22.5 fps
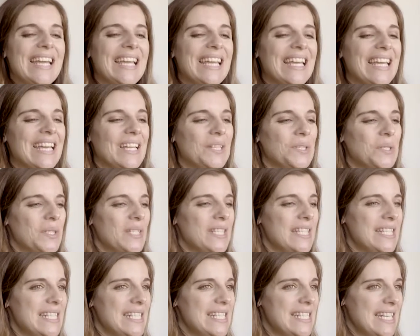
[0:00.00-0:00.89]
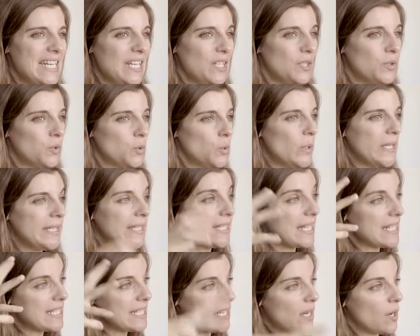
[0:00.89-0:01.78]
Y entonces eh, tú
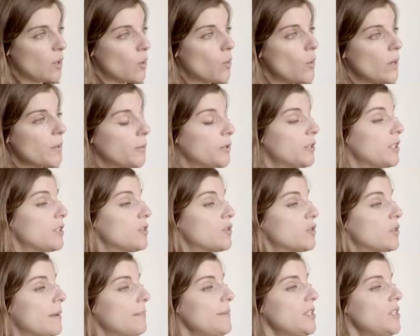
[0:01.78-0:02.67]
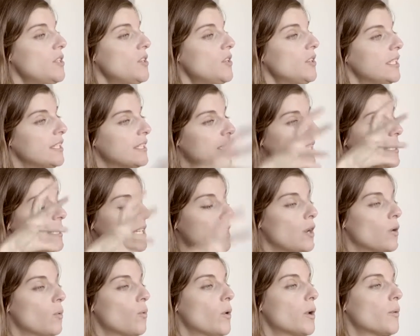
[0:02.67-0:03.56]
entras en el cuerpo, tienes una misión, entras
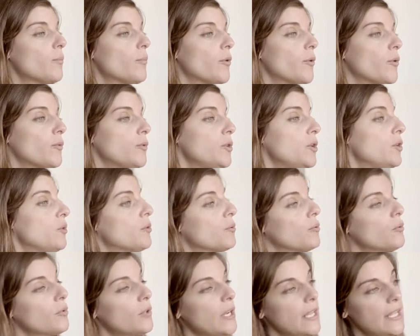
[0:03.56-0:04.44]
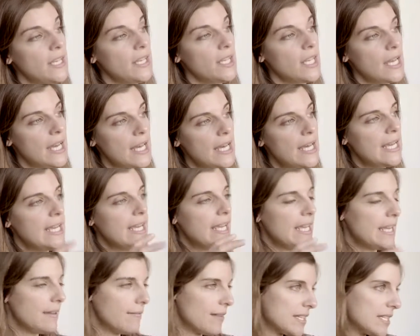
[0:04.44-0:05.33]
en el cuerpo de un niño o de una niña
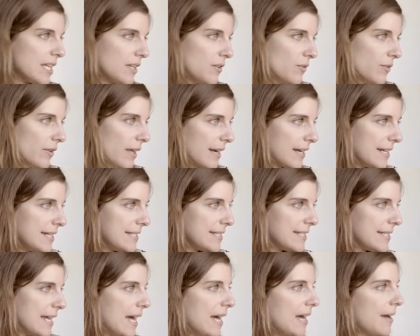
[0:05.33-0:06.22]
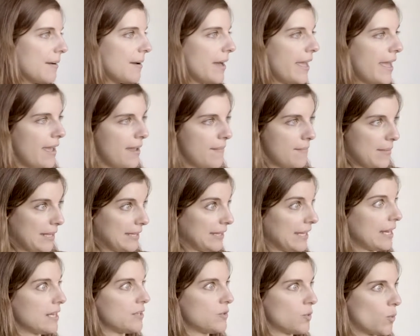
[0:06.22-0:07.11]
y vas a ayudarles a eh,
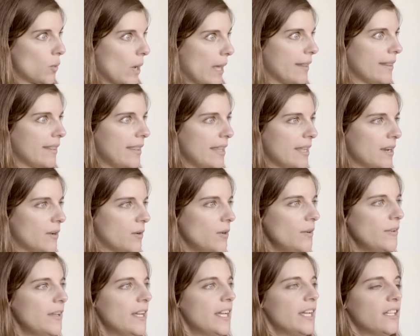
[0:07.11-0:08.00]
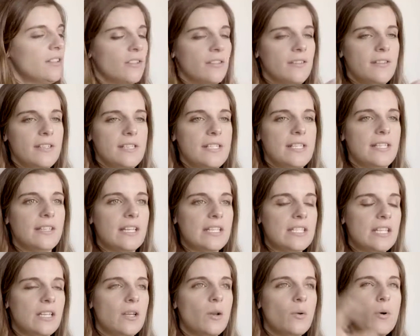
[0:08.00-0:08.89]
matar a su cáncer, ¿no? Entonces
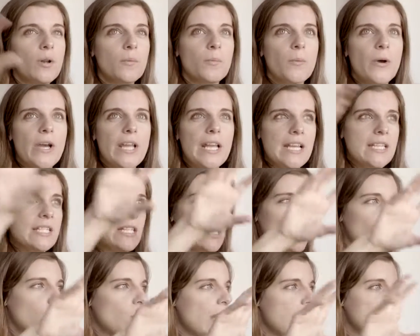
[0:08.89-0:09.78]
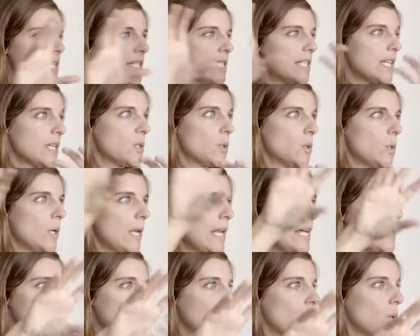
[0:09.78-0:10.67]
entras en el cuerpo, hay las células que son
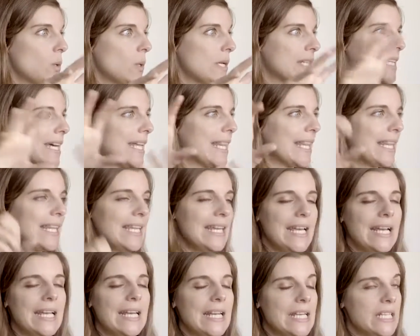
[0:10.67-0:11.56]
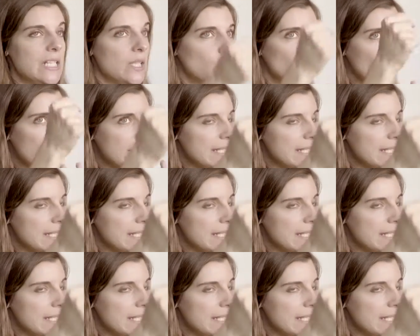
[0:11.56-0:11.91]
las células cancerígenas y tú